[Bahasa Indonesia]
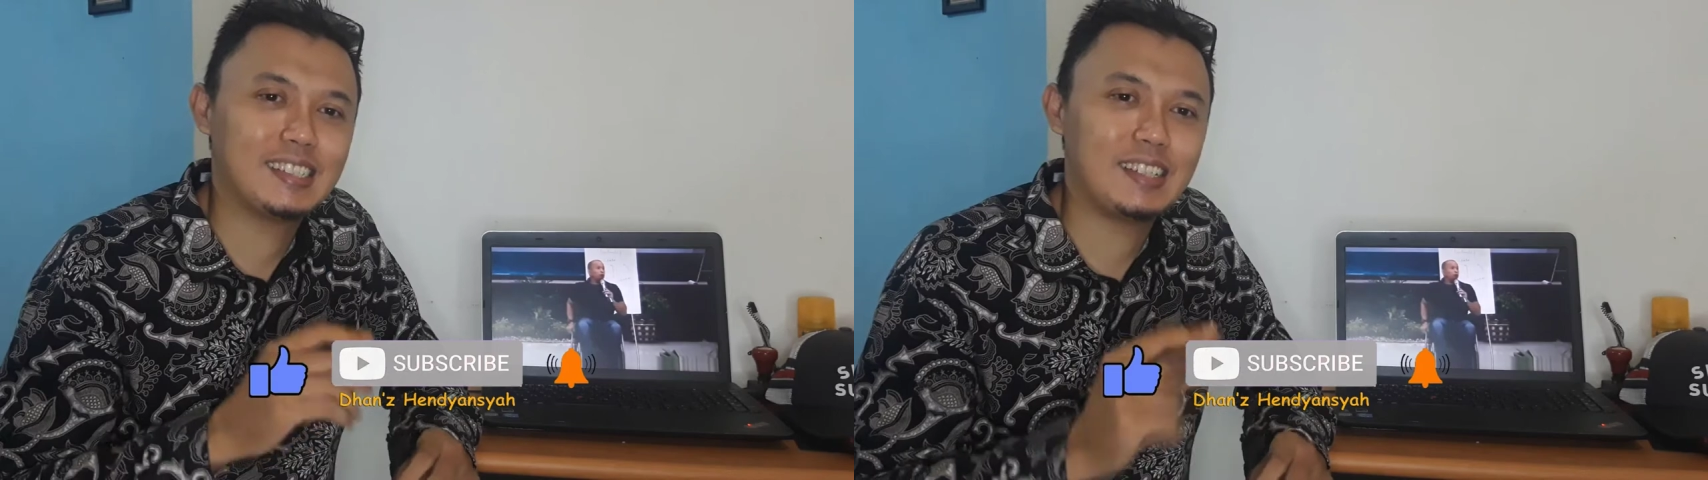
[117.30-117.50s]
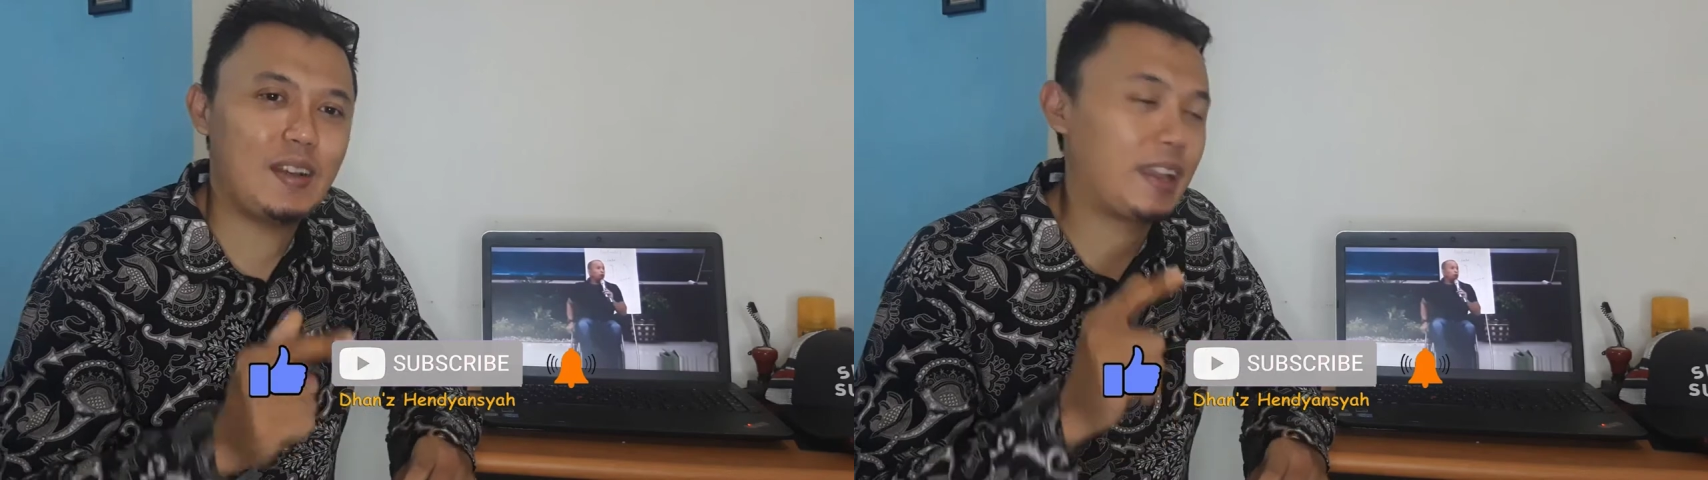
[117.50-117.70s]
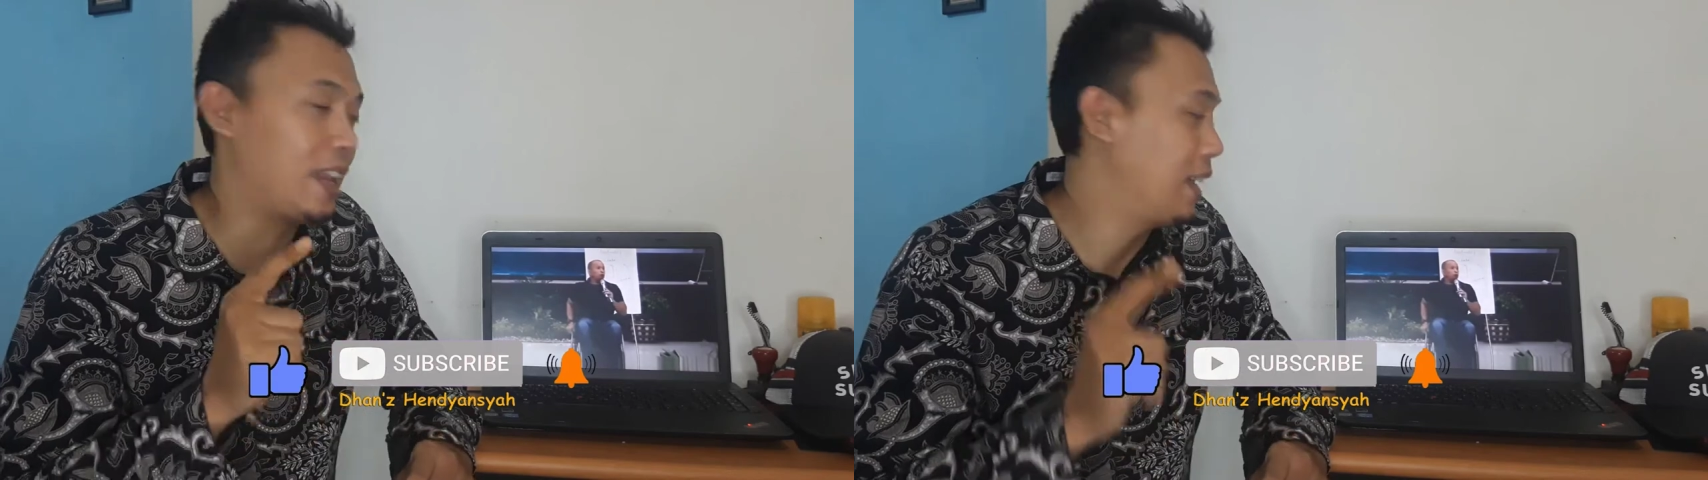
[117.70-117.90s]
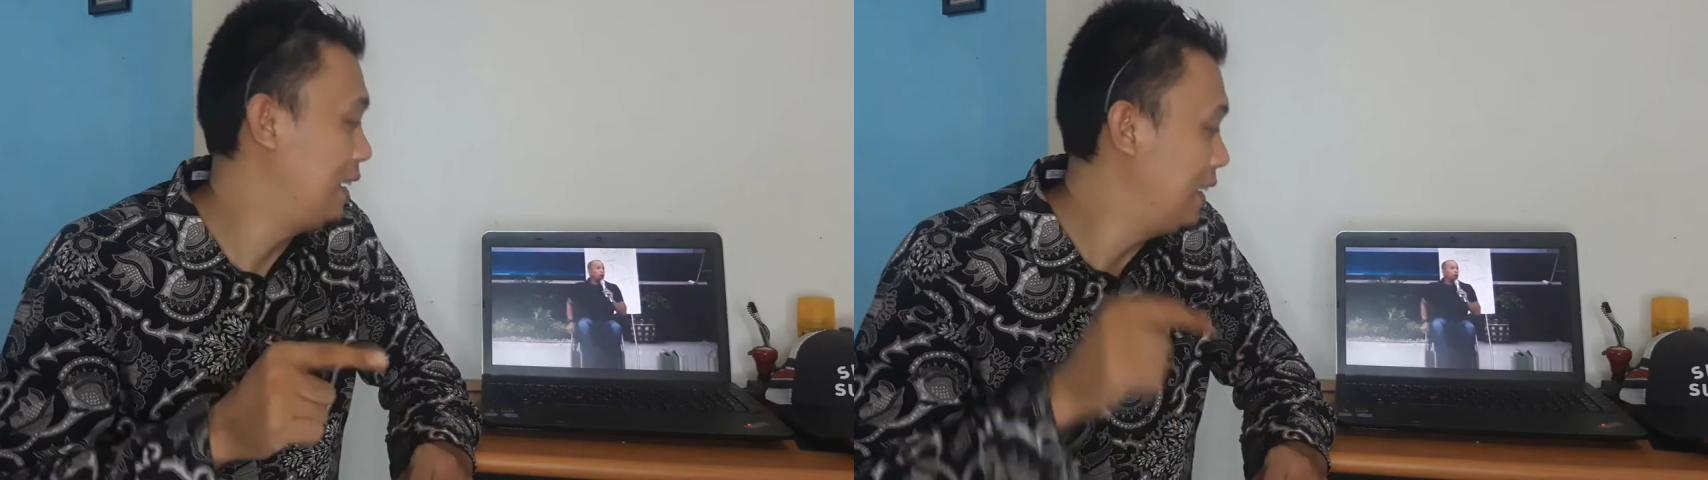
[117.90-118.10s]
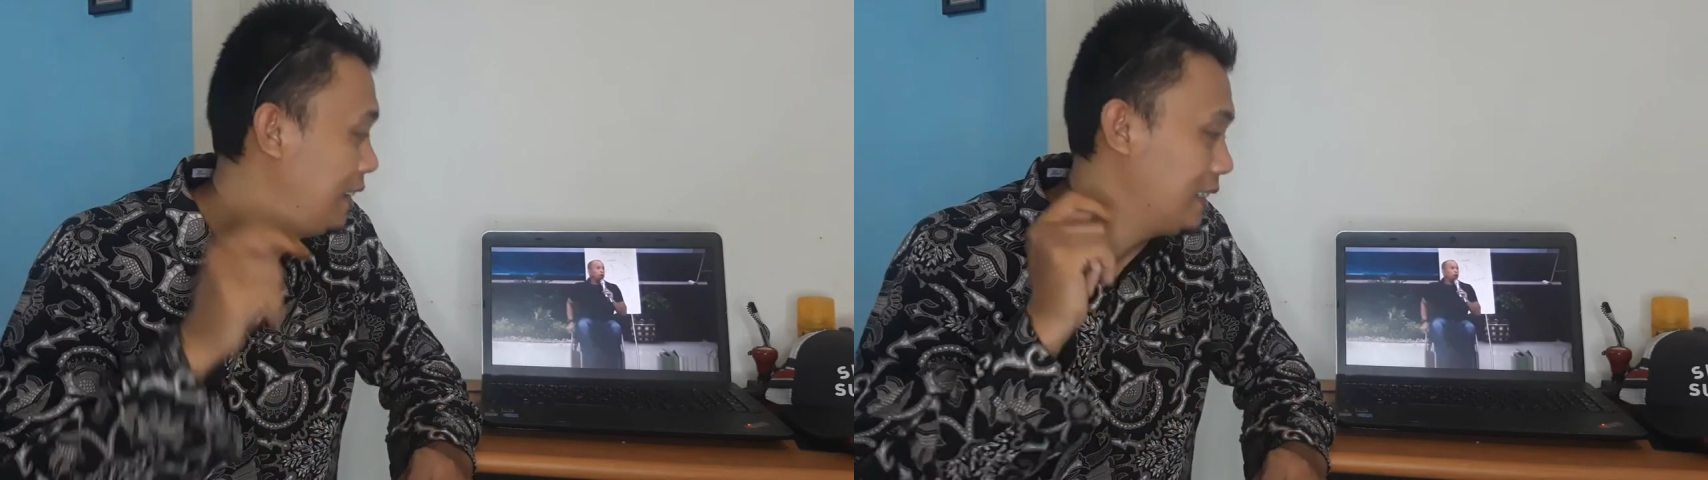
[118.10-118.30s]
Oke,
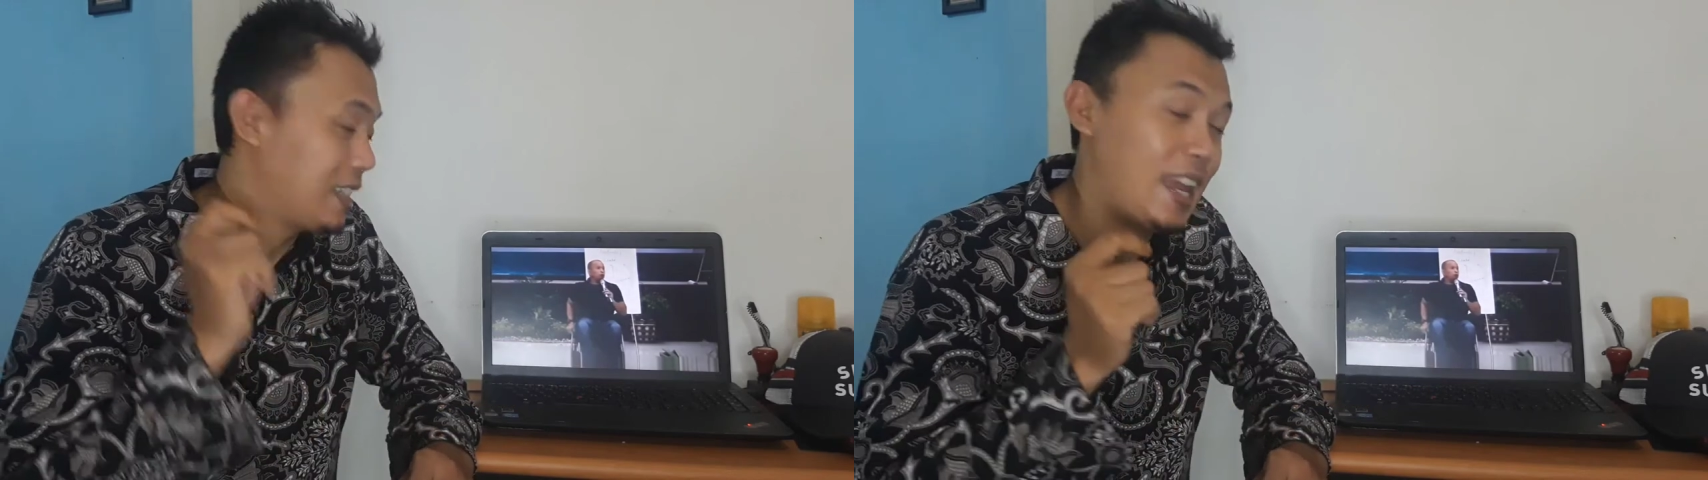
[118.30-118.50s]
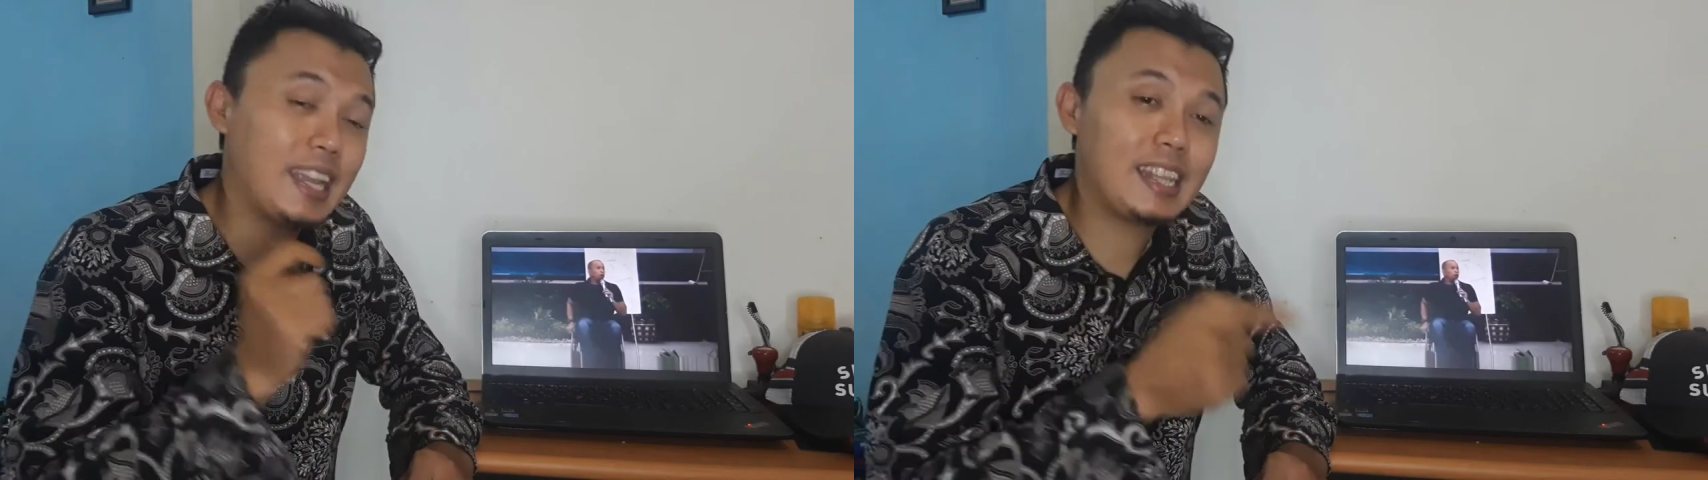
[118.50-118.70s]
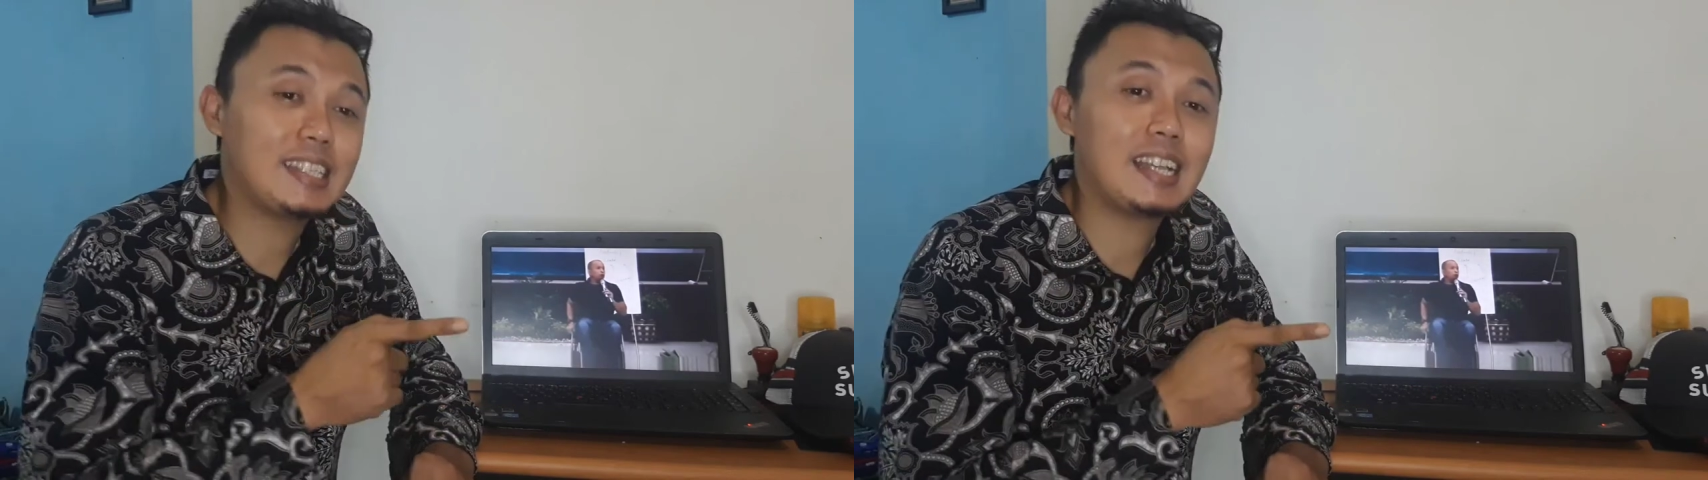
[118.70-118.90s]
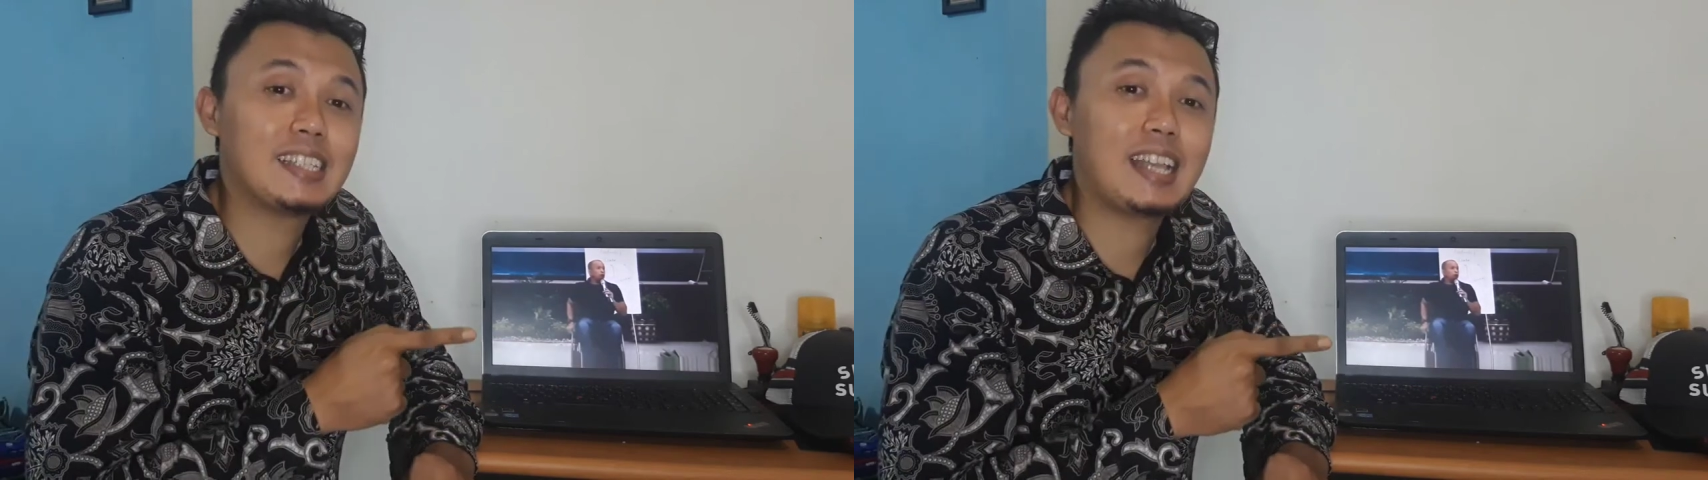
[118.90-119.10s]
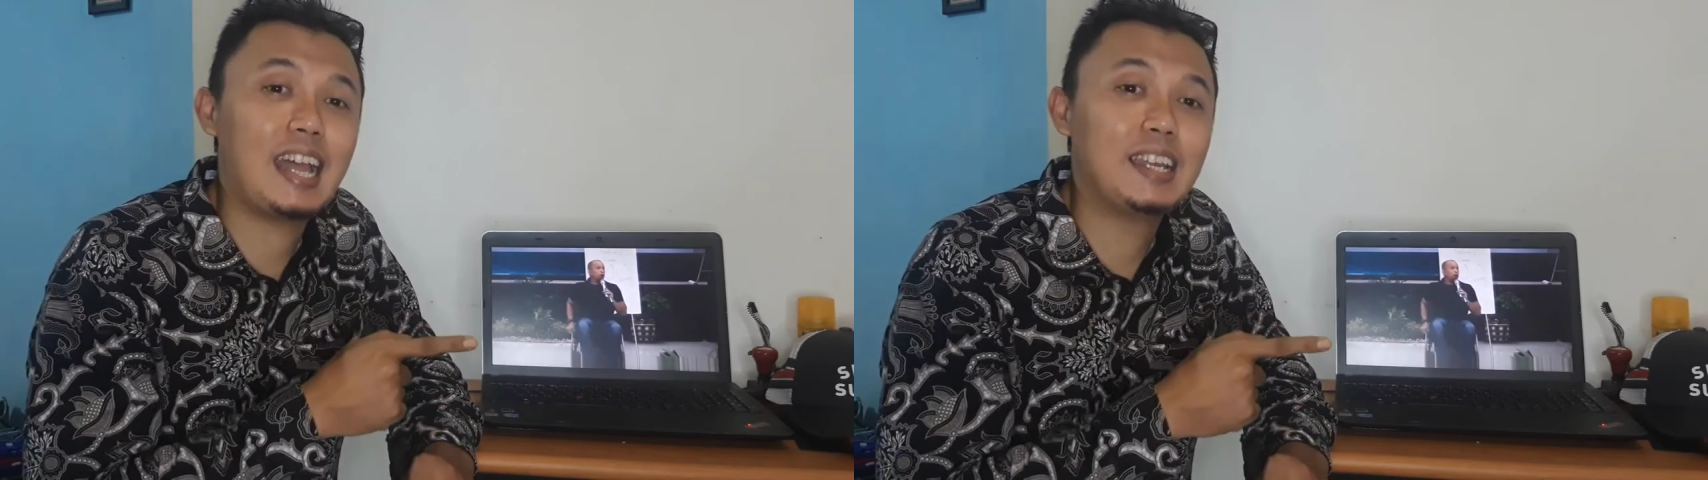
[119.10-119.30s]
sekarang kita
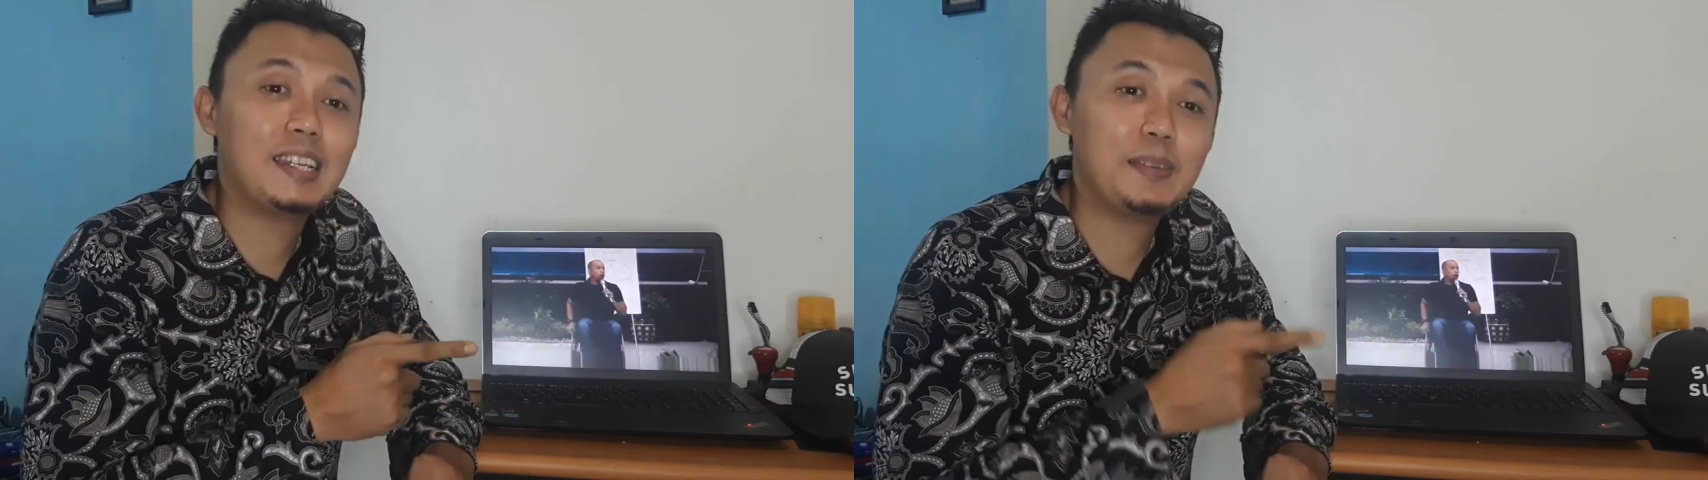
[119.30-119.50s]
saksikan